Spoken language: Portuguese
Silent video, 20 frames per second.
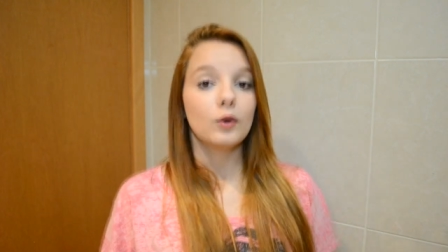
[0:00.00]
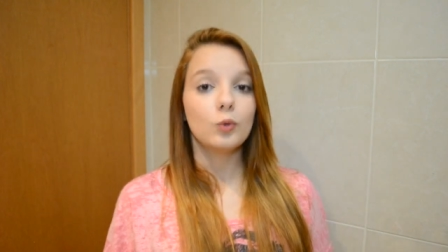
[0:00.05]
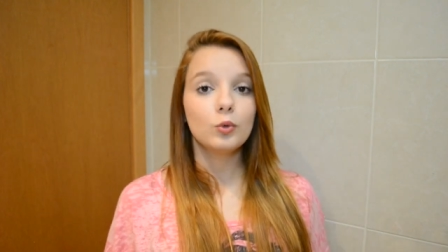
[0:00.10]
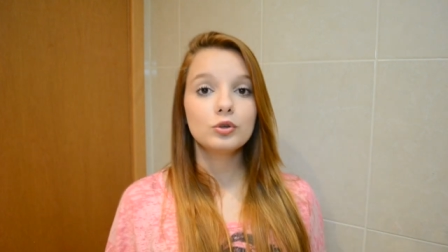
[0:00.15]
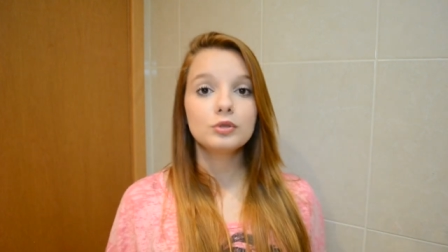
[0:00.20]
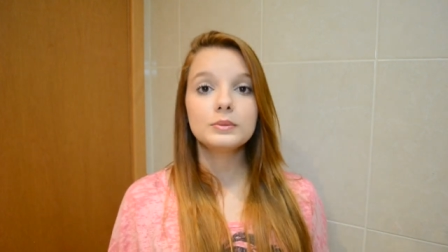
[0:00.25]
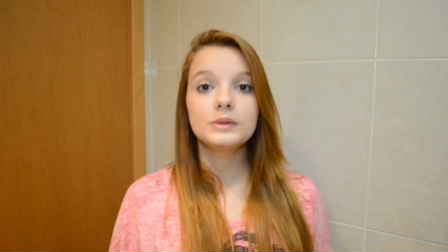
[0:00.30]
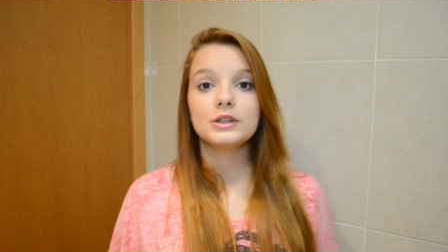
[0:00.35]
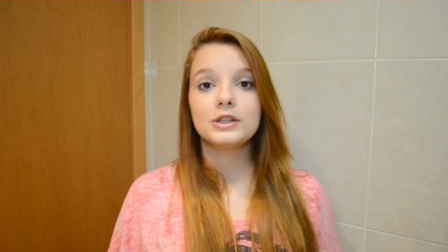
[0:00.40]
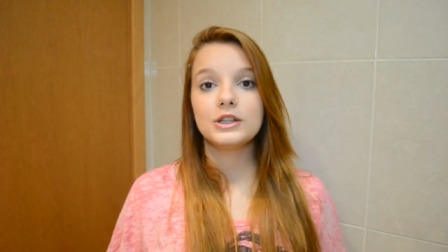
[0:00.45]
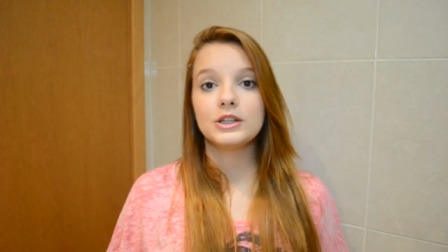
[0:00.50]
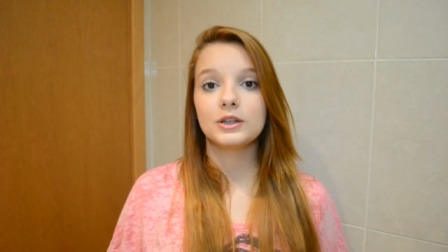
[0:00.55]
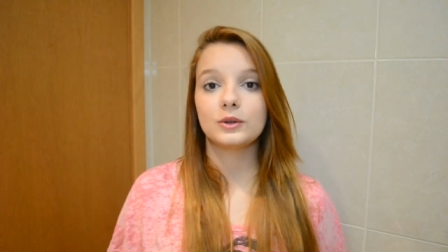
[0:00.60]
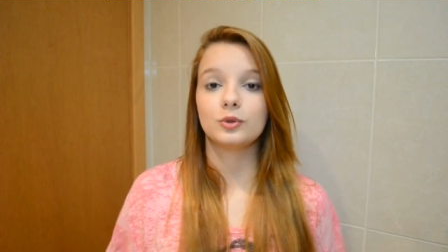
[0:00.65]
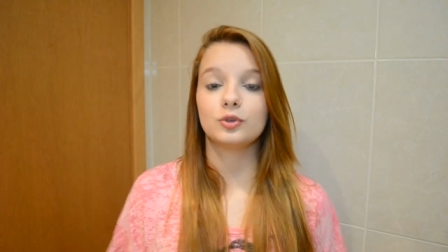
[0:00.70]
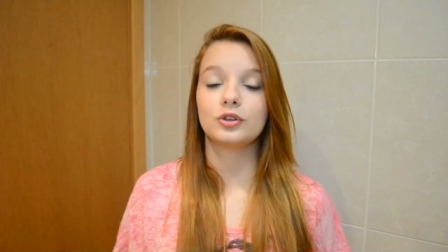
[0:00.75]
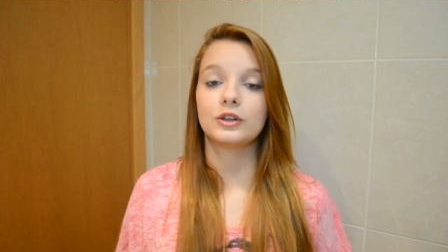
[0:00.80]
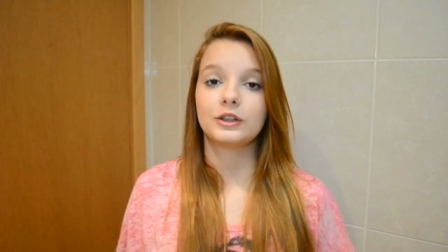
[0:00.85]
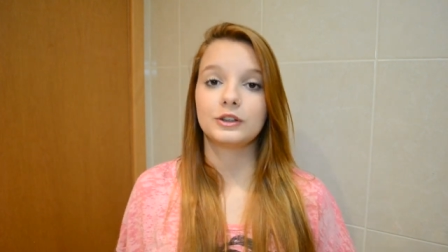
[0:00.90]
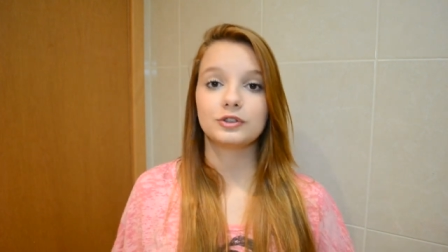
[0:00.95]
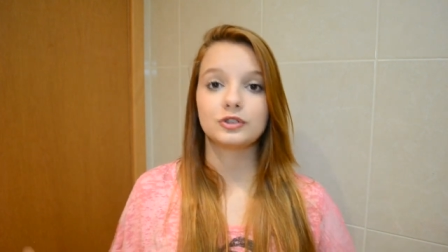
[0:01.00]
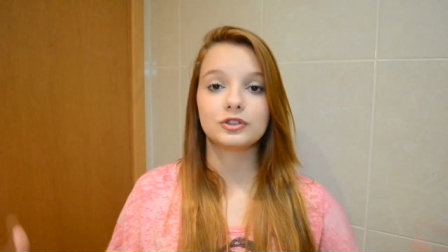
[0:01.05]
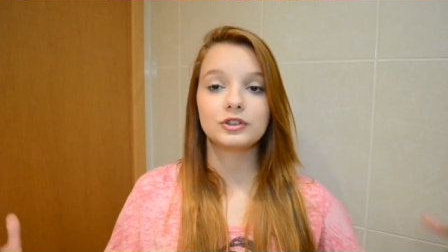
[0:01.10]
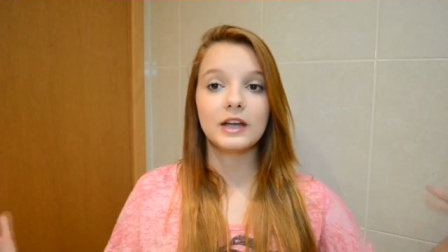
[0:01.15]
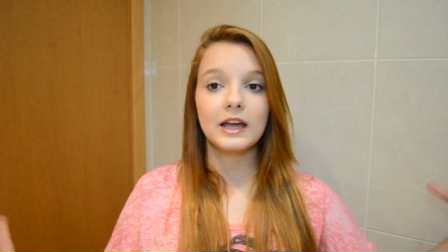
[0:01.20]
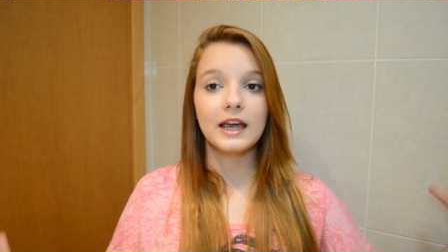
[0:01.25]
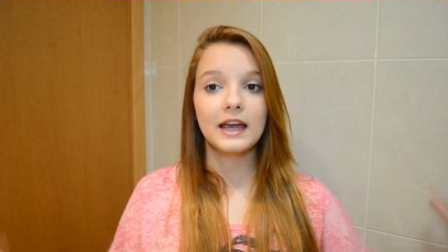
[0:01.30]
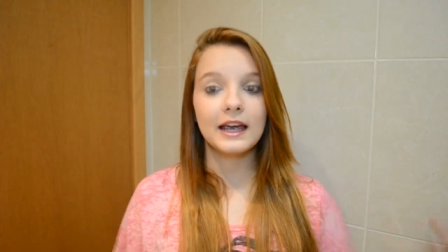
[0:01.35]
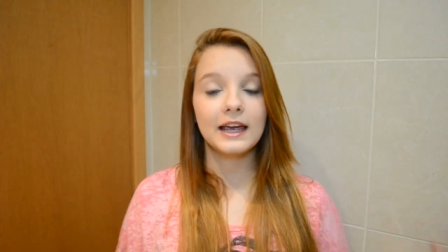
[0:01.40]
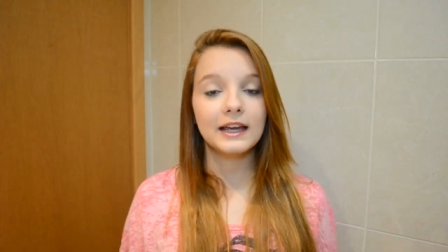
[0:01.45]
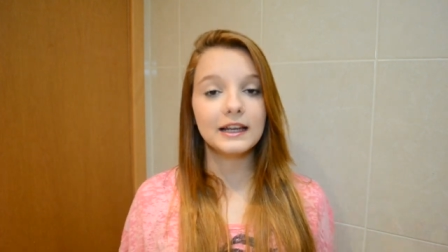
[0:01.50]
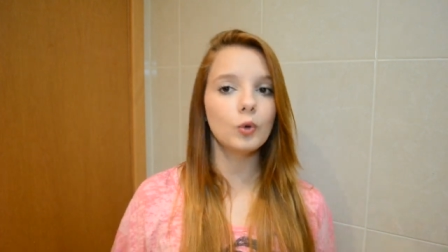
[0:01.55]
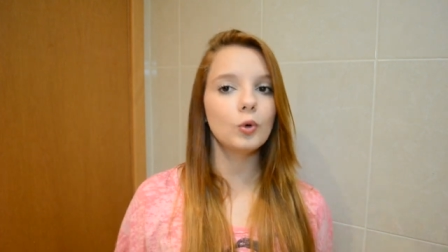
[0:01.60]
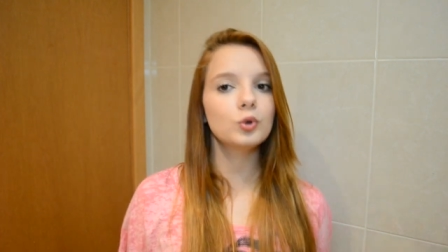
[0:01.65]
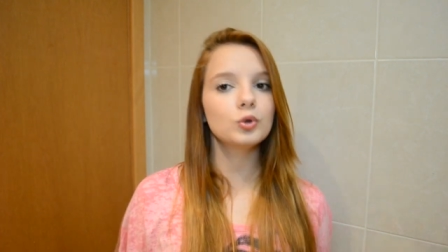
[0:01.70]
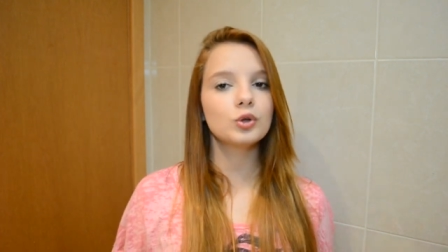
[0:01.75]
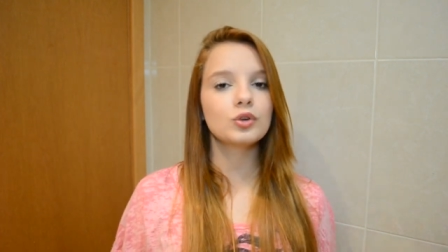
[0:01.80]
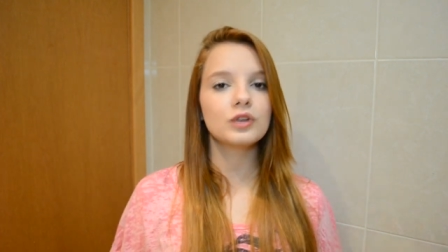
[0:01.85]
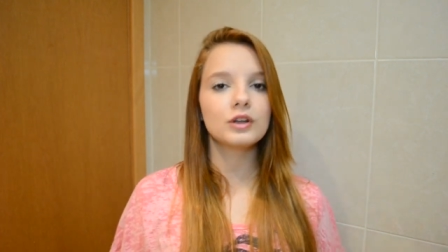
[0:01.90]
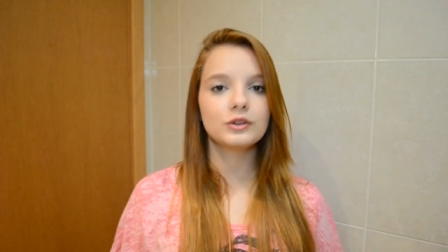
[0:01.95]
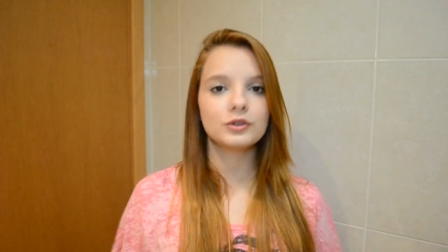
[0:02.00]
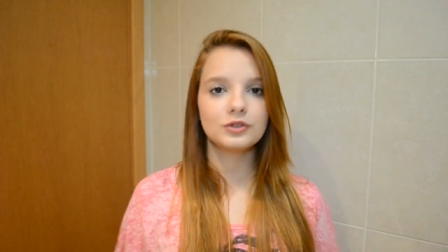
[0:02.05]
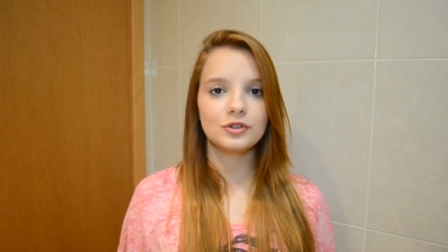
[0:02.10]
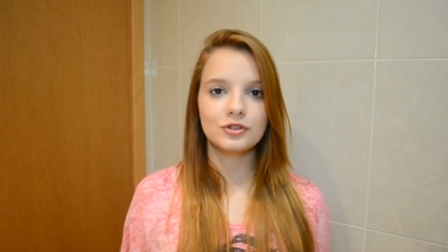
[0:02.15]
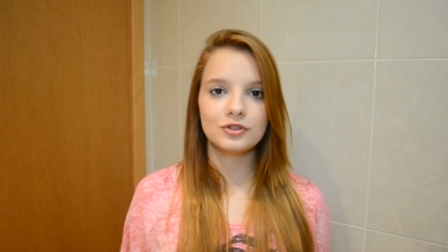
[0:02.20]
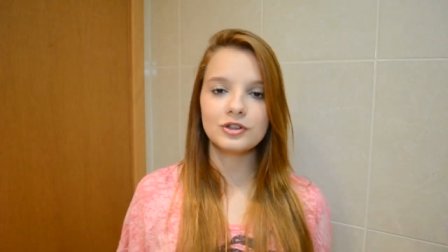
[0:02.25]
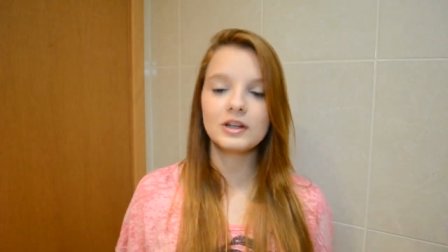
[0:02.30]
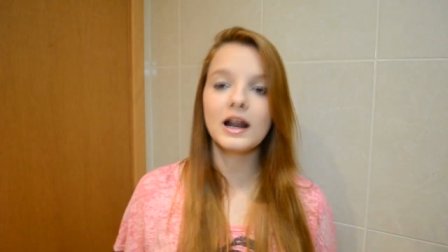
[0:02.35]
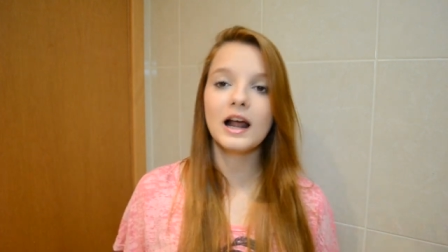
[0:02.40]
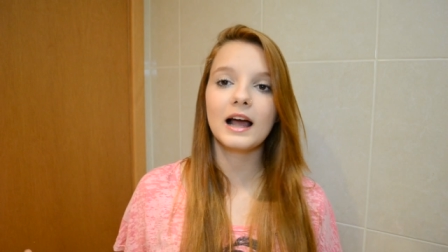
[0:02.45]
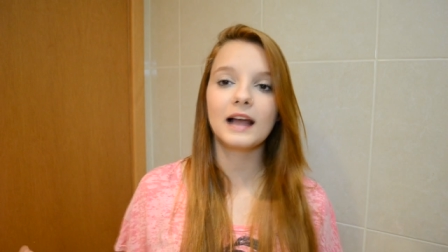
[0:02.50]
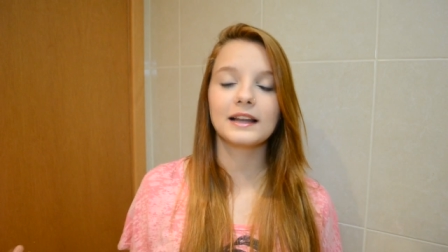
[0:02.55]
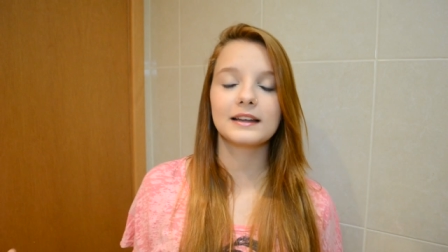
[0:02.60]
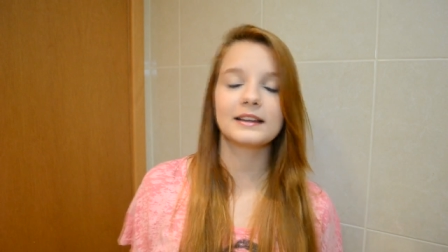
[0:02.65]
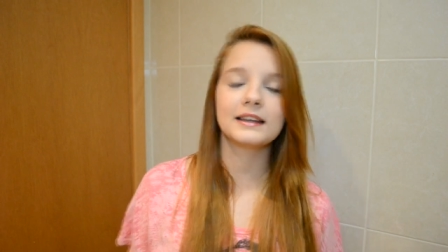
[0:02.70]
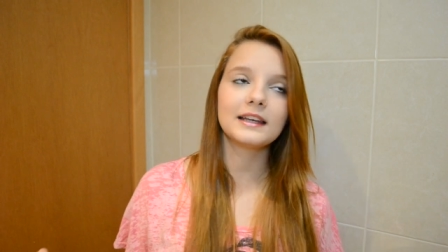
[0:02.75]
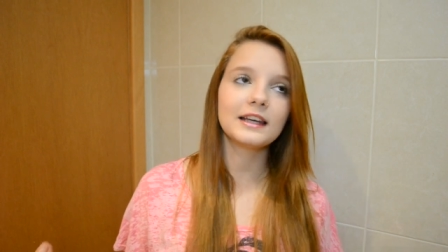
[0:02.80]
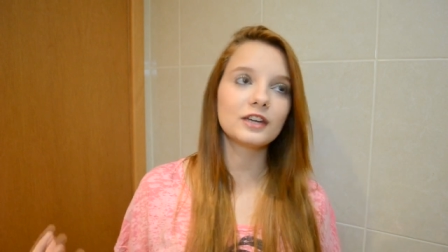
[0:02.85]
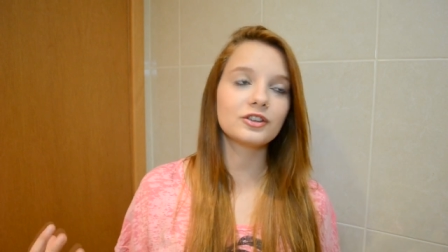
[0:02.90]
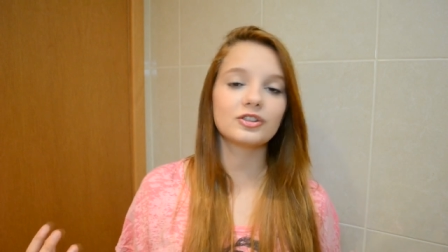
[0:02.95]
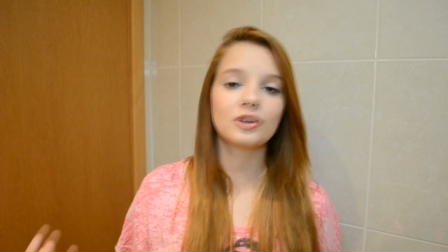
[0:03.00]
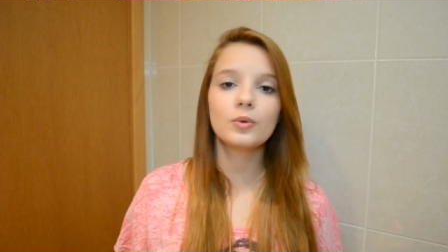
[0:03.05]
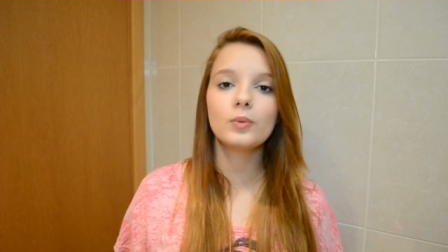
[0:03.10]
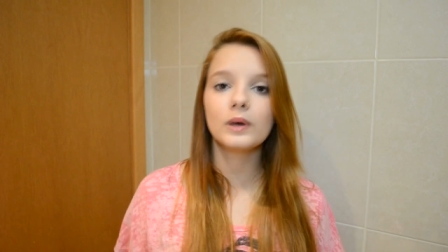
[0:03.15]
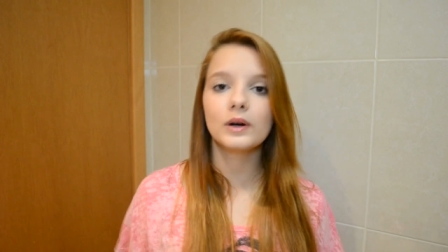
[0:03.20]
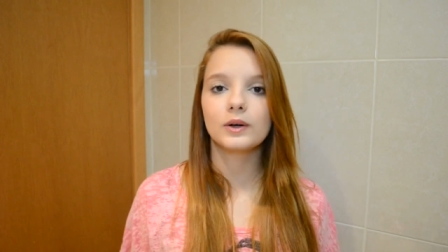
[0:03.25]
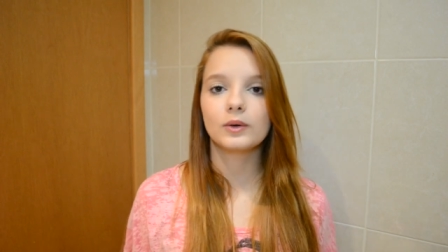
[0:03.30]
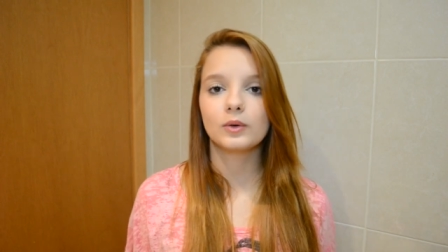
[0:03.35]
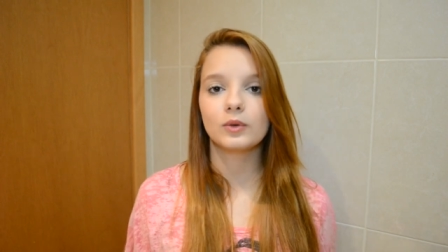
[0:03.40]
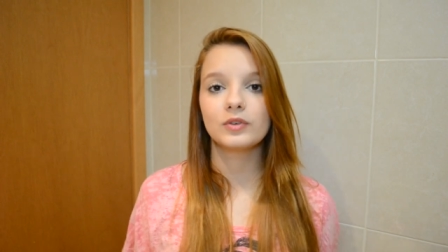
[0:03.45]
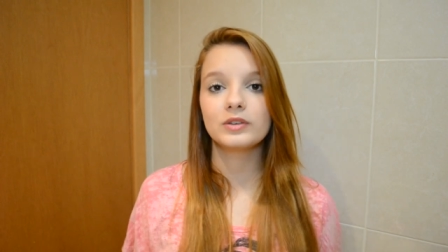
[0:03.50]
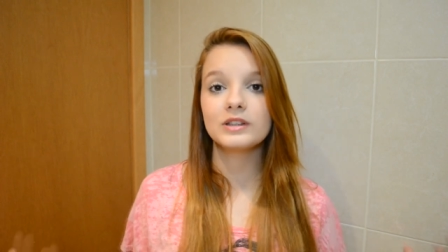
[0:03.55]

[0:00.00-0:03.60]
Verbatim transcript: Os meninos, gente, já é outro jeito de tirar, tem que achar um ângulo.